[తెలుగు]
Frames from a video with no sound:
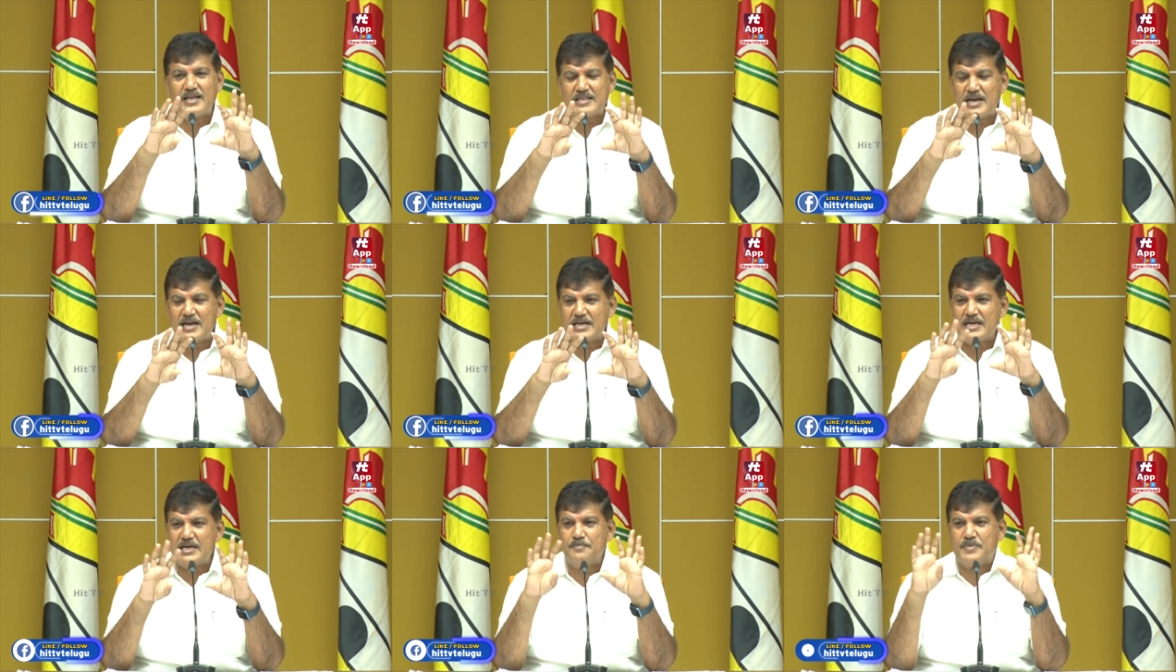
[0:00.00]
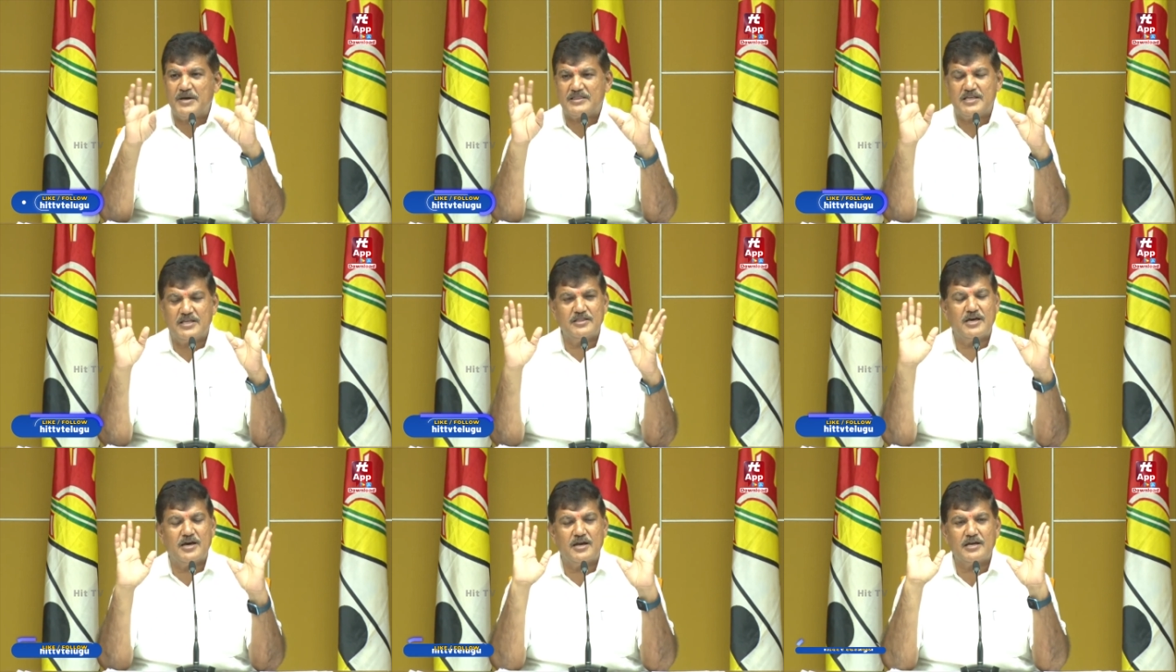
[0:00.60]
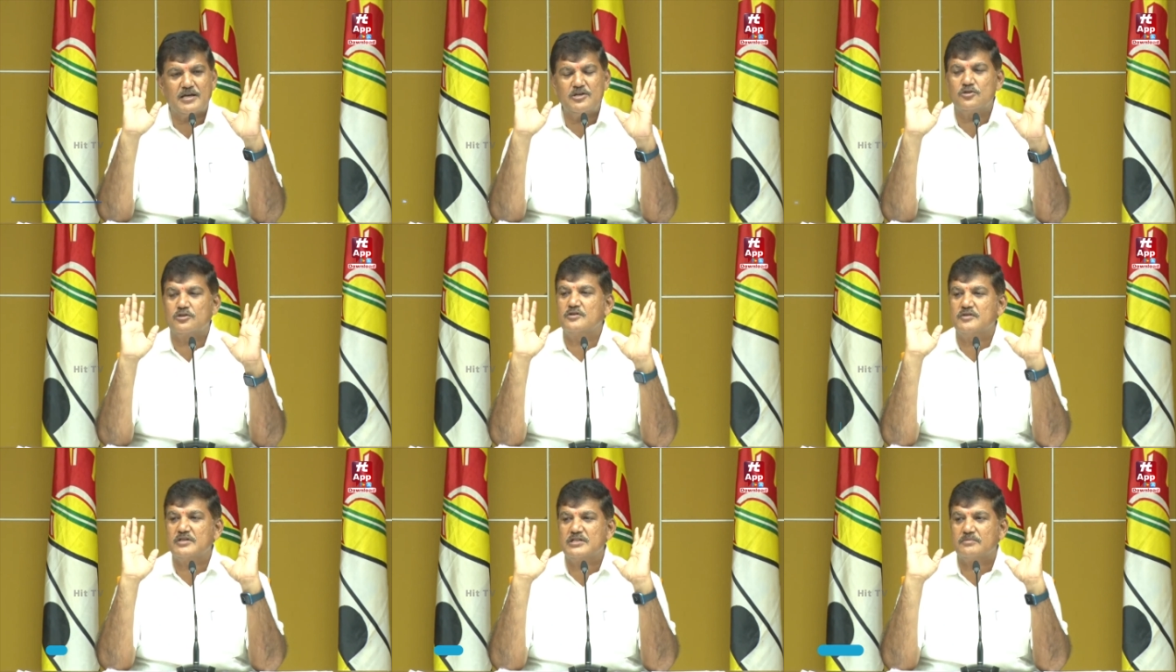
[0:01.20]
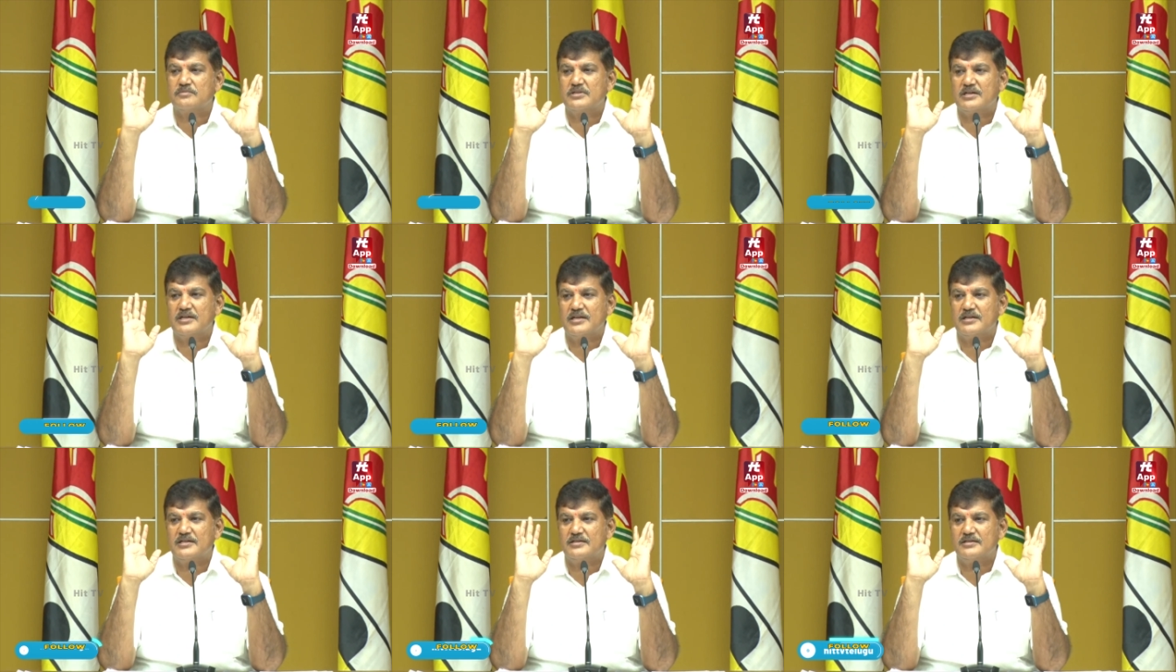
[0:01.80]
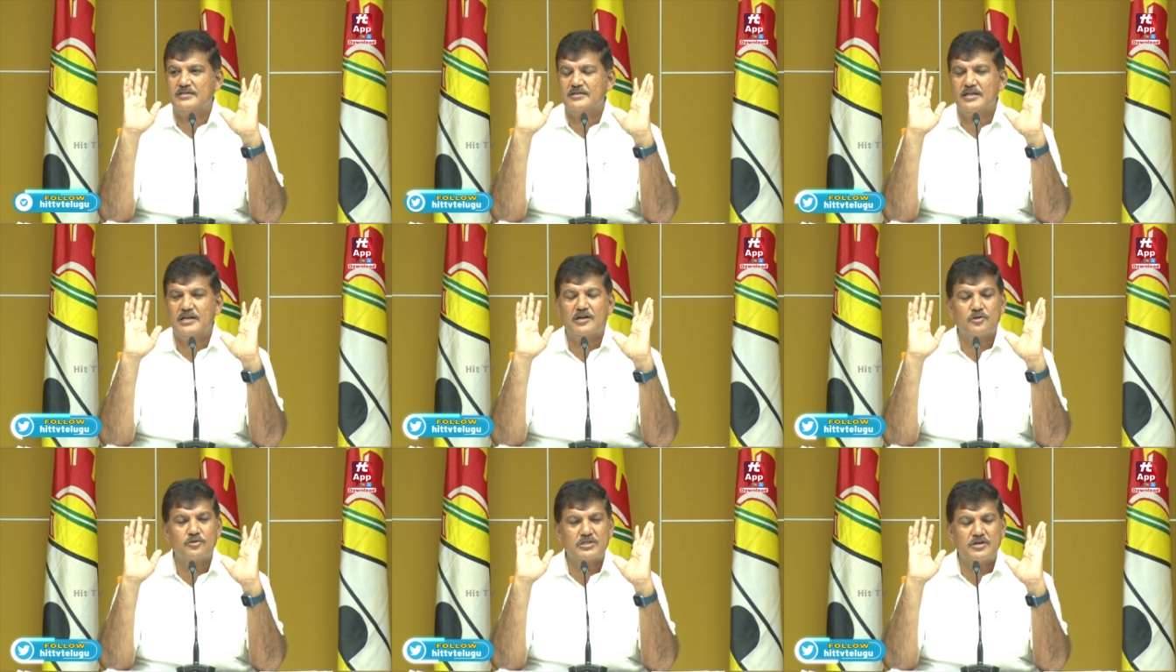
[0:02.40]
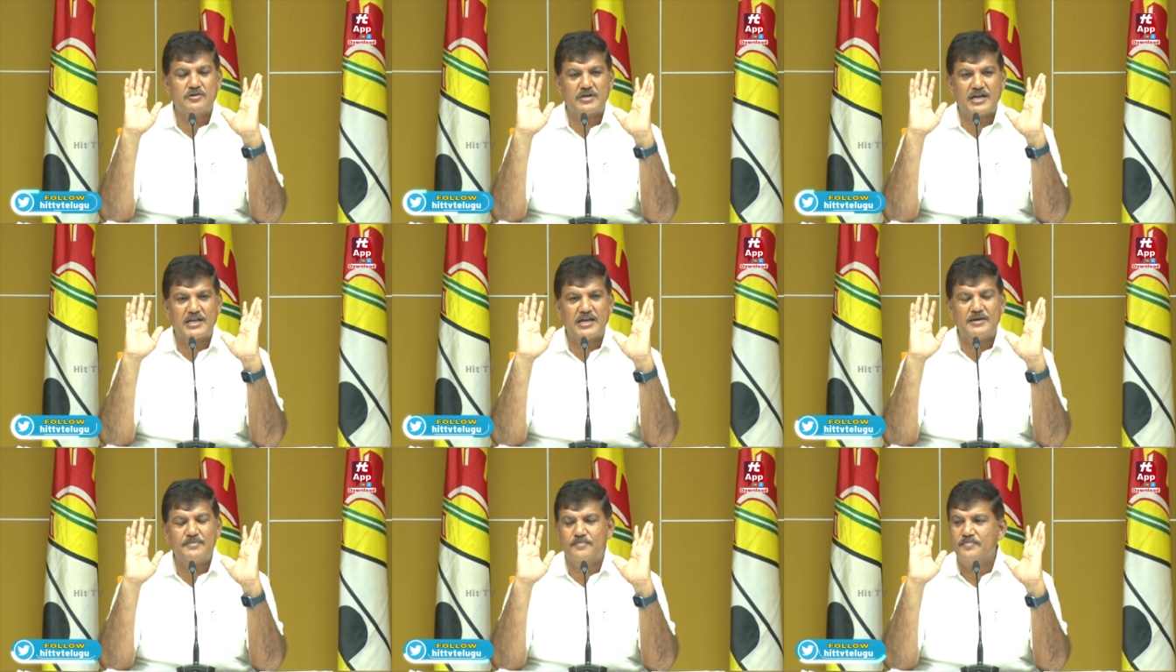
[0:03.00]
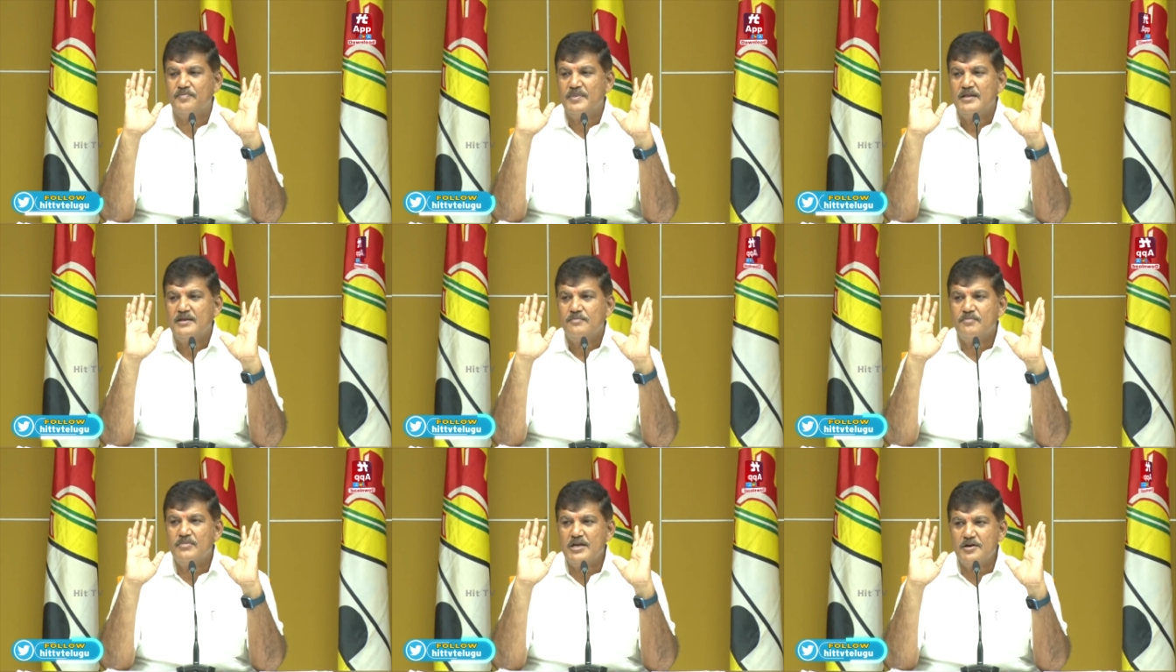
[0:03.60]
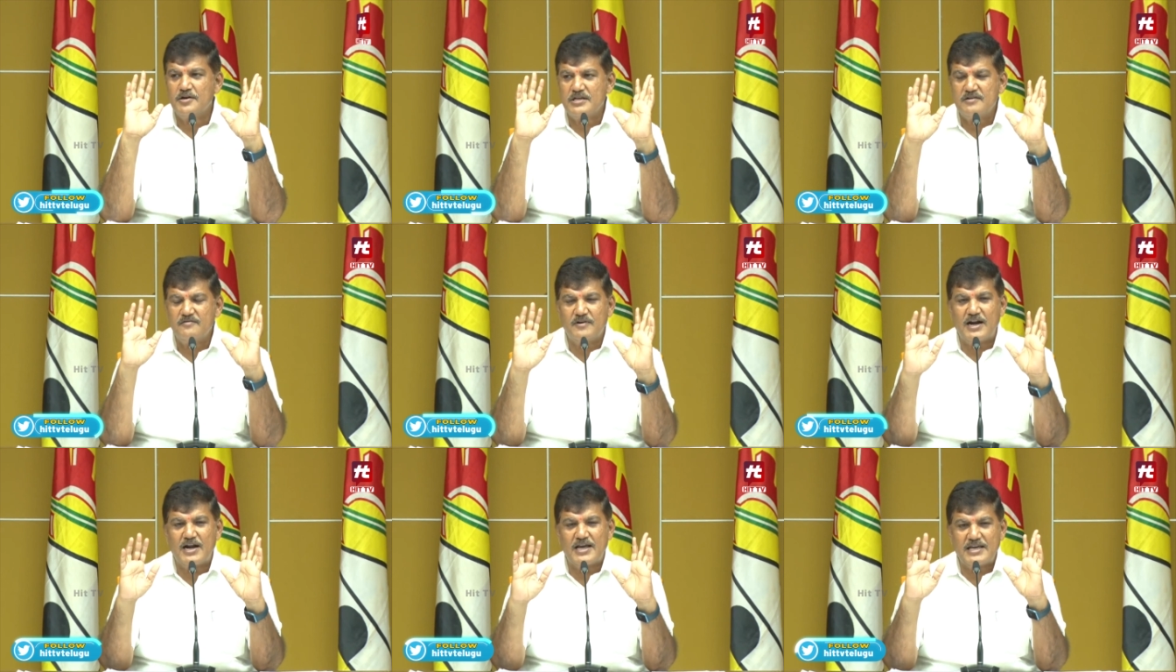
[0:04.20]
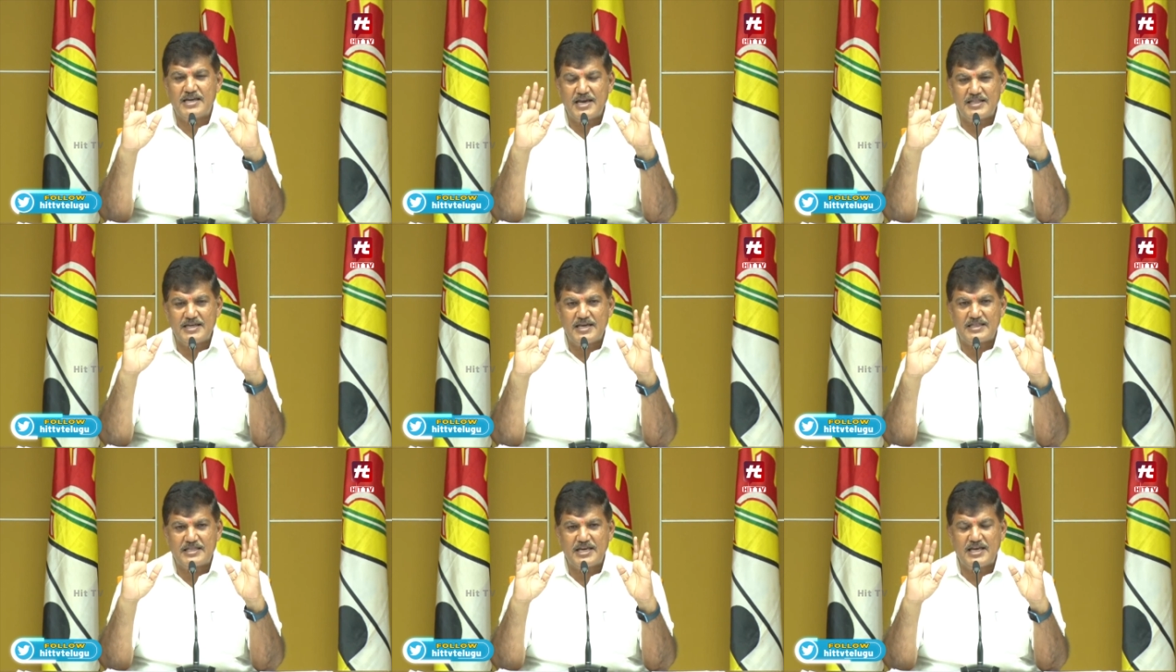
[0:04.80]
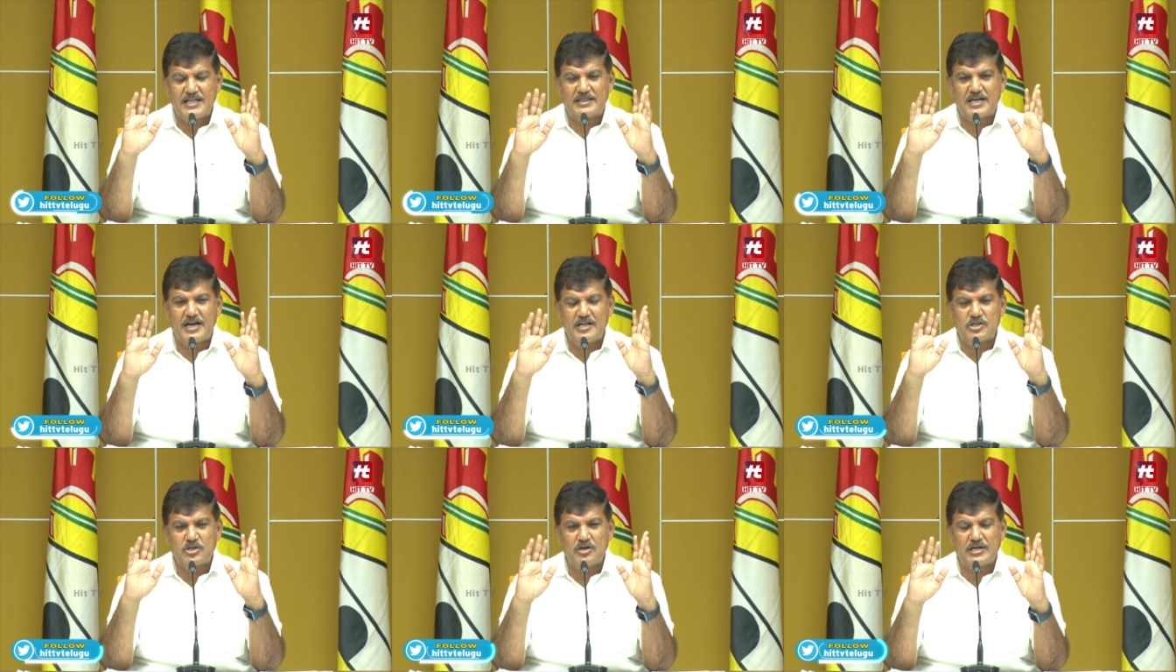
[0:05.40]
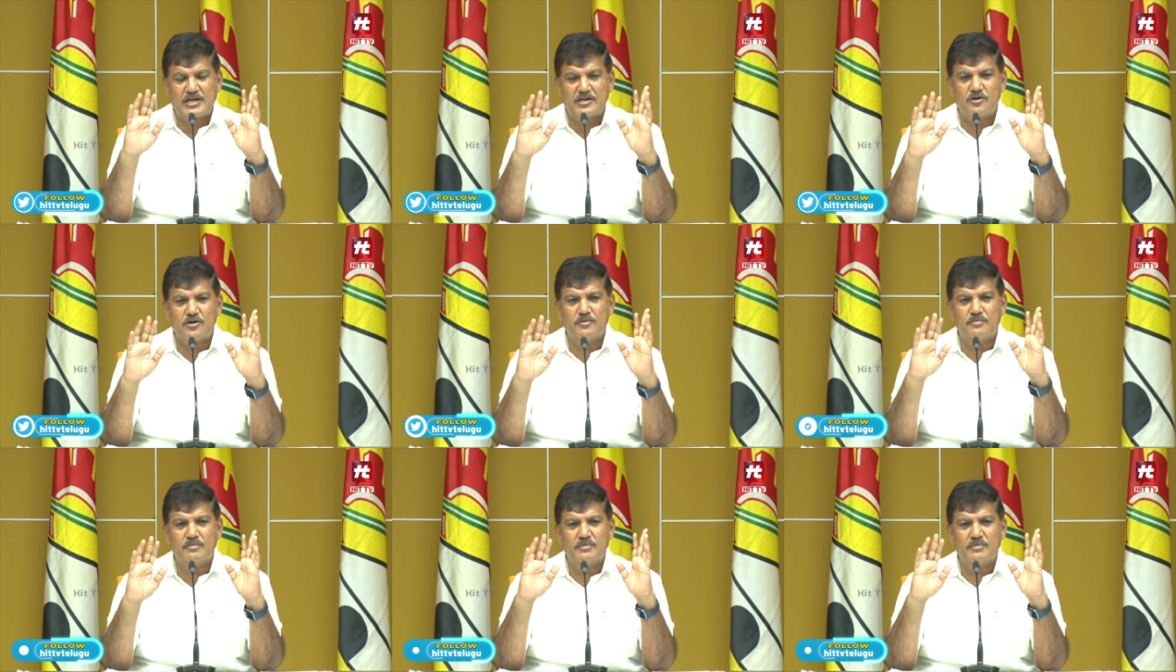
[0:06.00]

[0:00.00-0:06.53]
పేదలకి పెత్తందారులకి యుద్ధం అని చెప్తాడు ఆయన నేను అడుగుతా ఉన్నా అయ్యా మీరు ఇవాళ ఏదైతే దళితులకో